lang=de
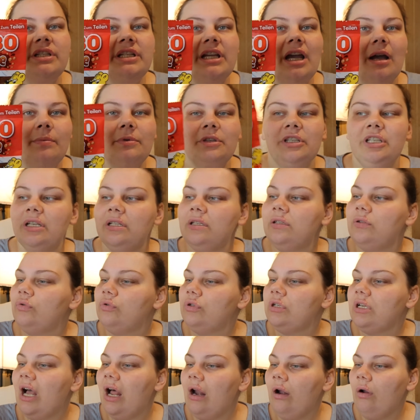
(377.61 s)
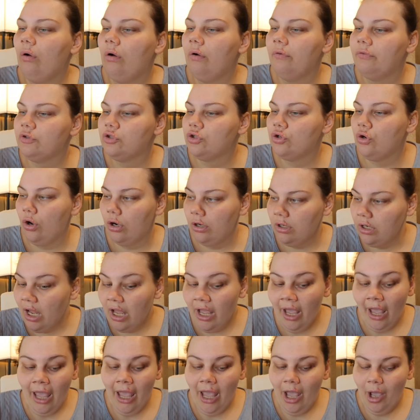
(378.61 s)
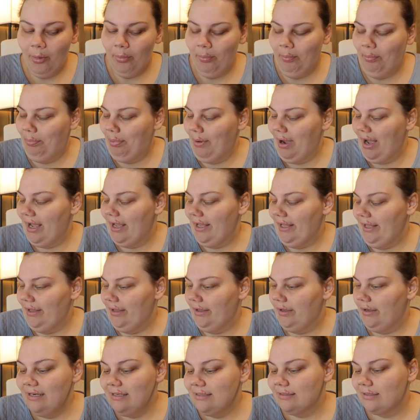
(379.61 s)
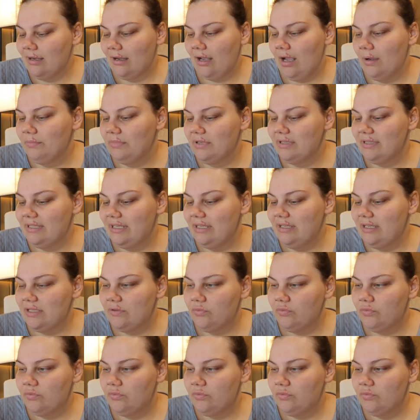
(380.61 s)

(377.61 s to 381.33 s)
Die habe ich jetzt total oft schon bei Instagram gesehen.